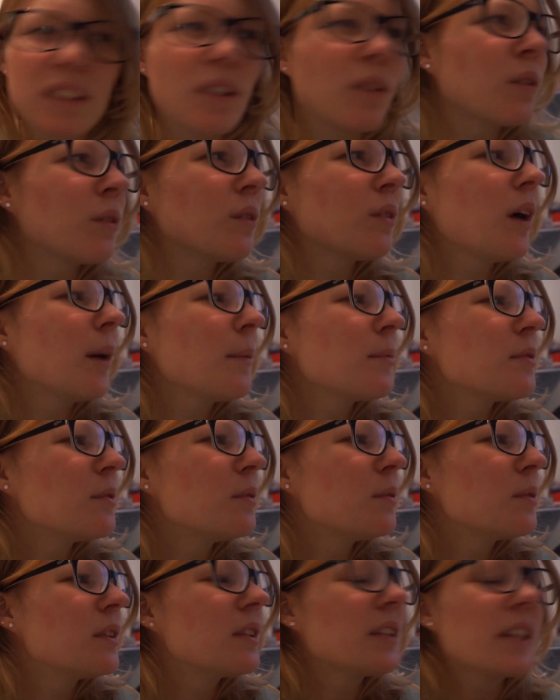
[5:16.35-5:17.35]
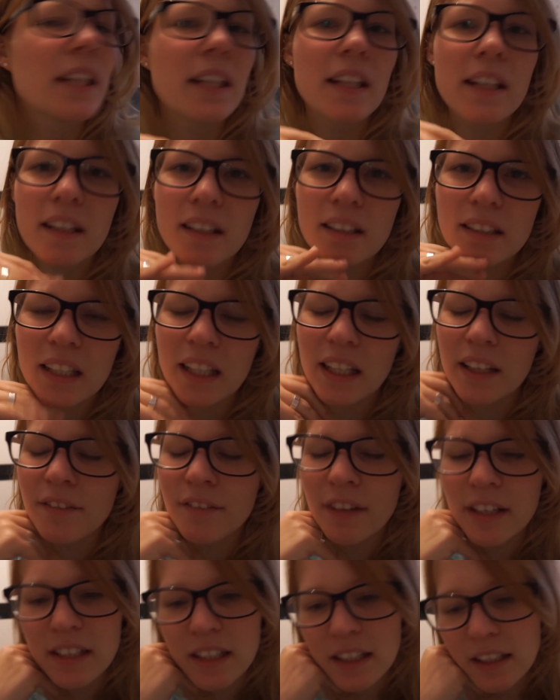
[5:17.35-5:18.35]
auch absolutes ekliges
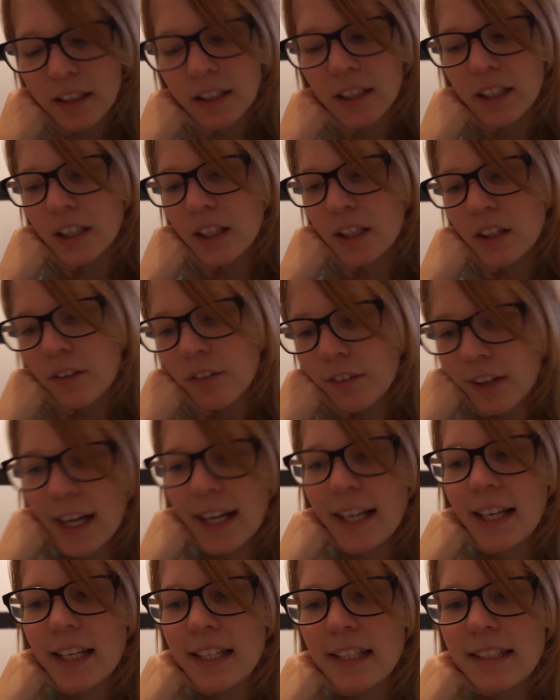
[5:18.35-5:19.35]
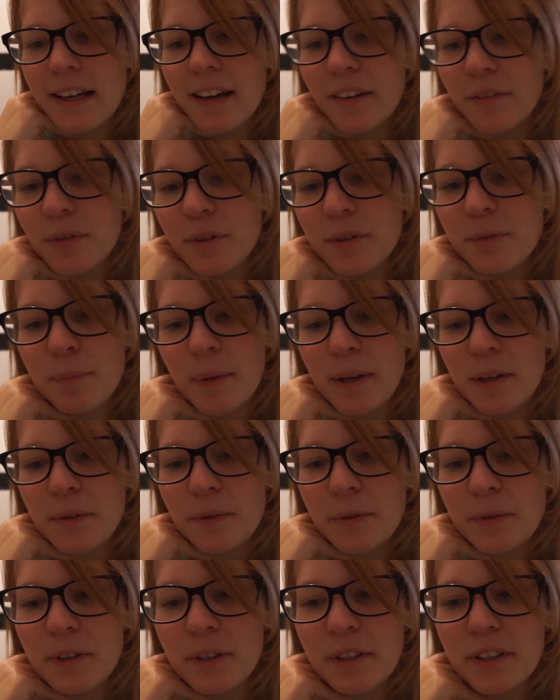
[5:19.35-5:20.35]
Regenwetter und eigentlich ein Tag fürs Bett.
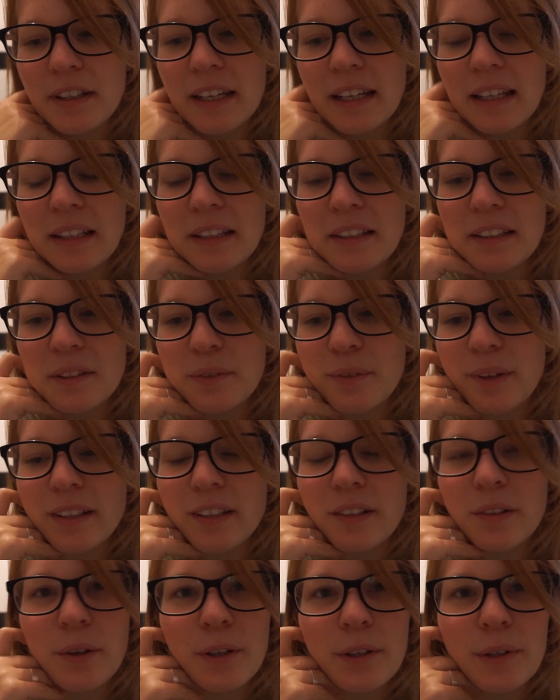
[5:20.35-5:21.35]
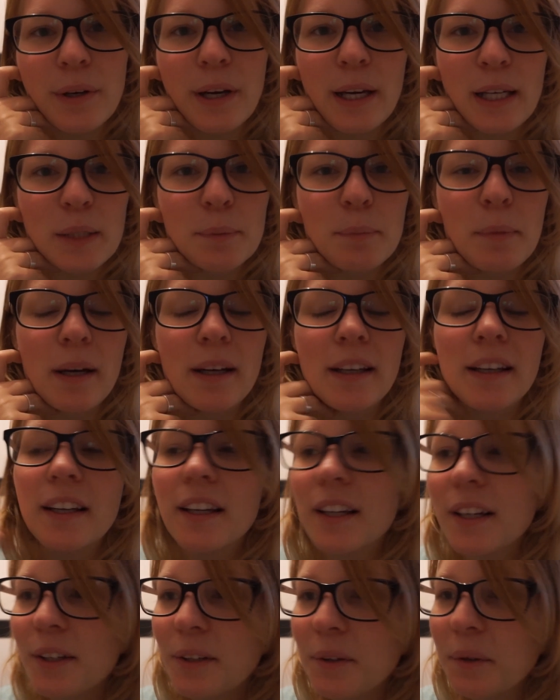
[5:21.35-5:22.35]
Und ich denke, ich werde den heute auch echt mal
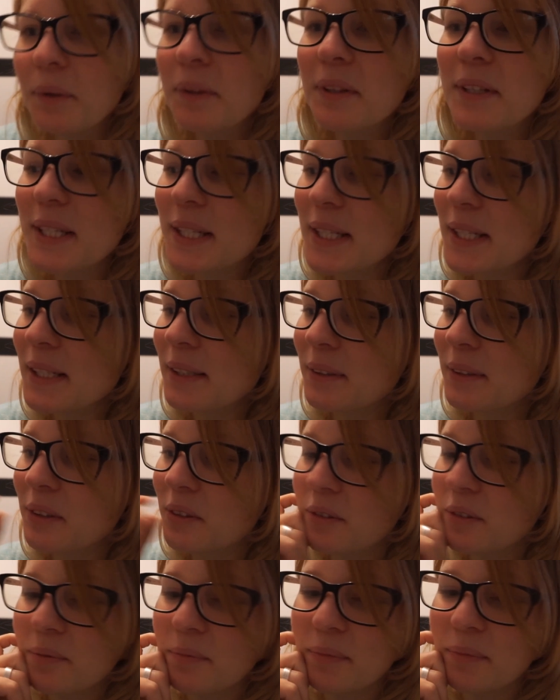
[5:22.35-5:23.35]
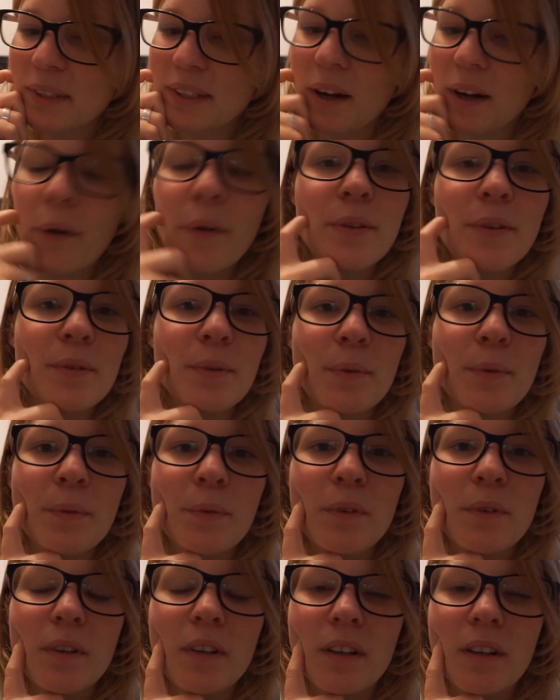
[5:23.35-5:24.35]
nutzen und mich
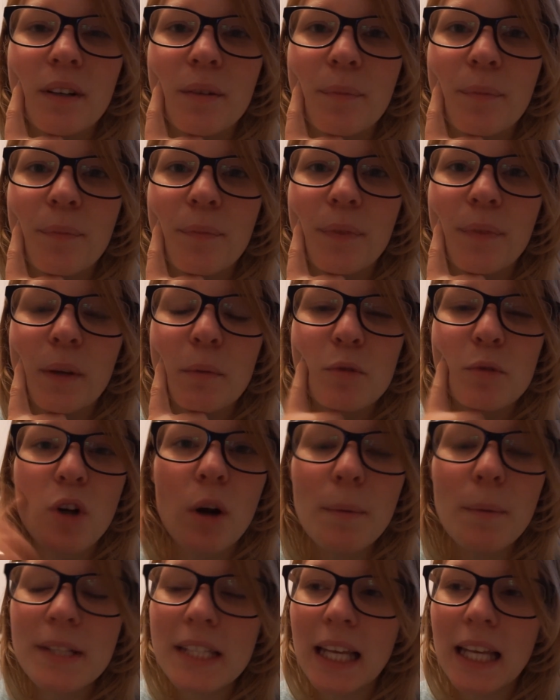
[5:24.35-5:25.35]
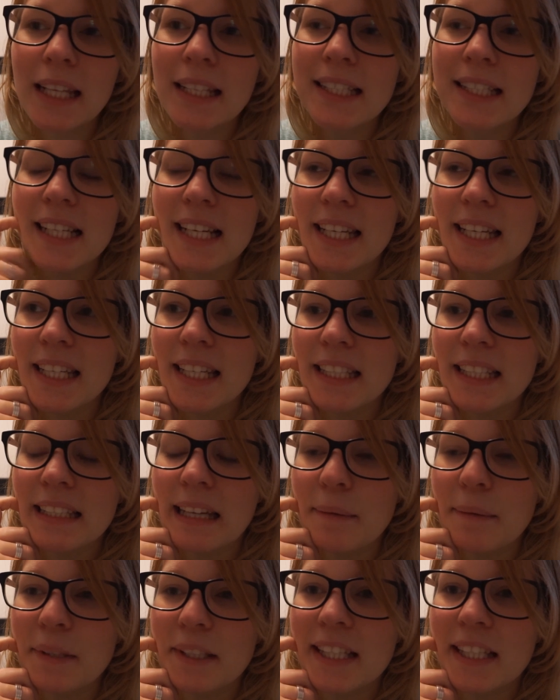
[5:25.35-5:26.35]
ausruhen. Ähm, Im Shop ist alles erledigt. Da
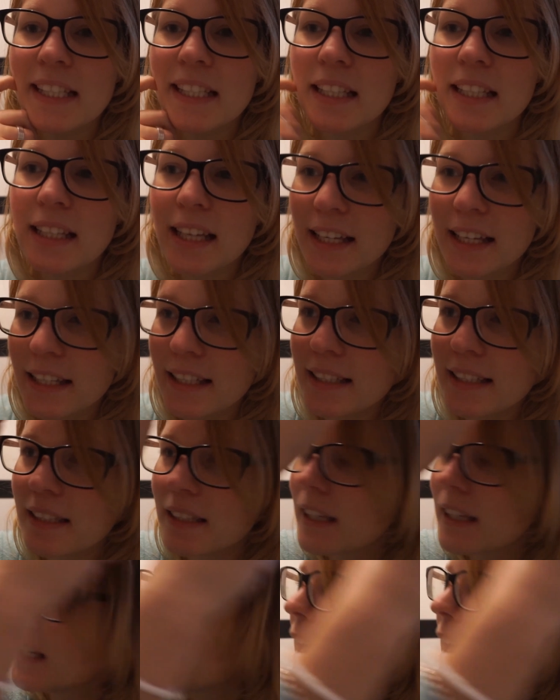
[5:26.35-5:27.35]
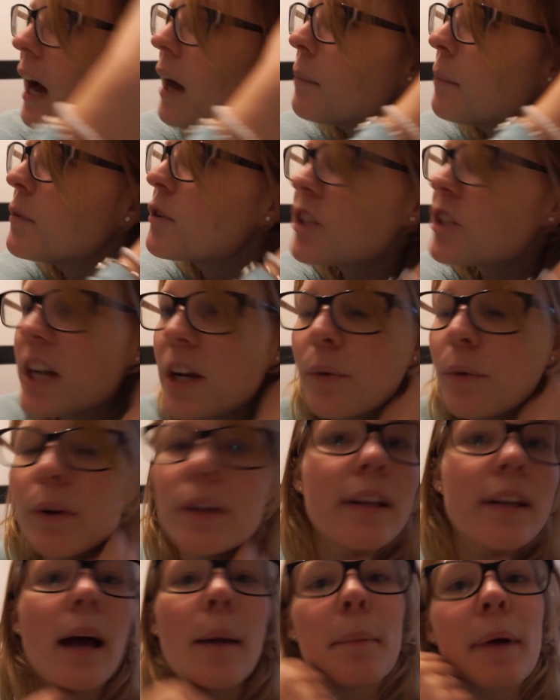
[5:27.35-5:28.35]
habe ich gestern einiges an
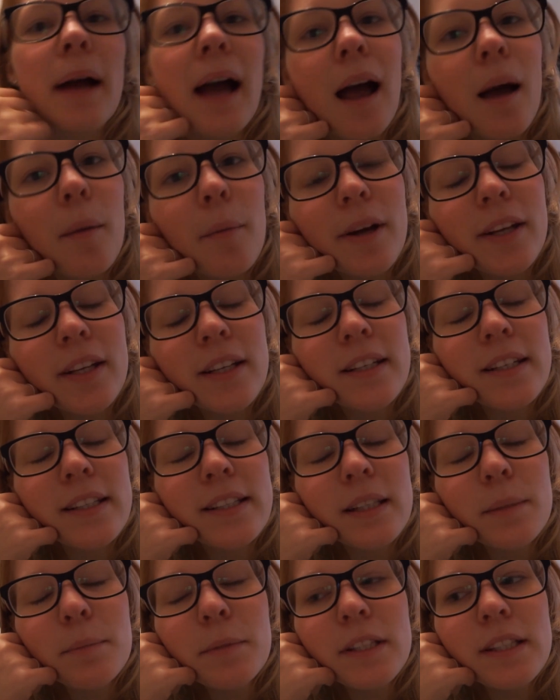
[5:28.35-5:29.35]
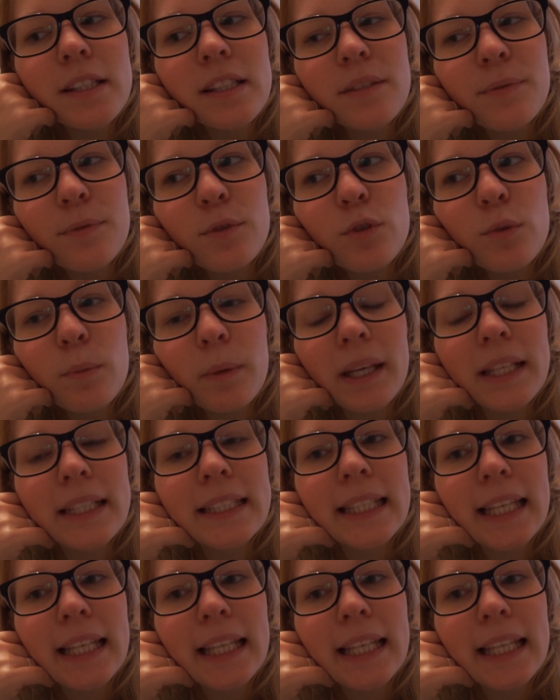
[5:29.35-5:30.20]
Bestellungen abgearbeitet. Es gibt jetzt inzwischen übrigens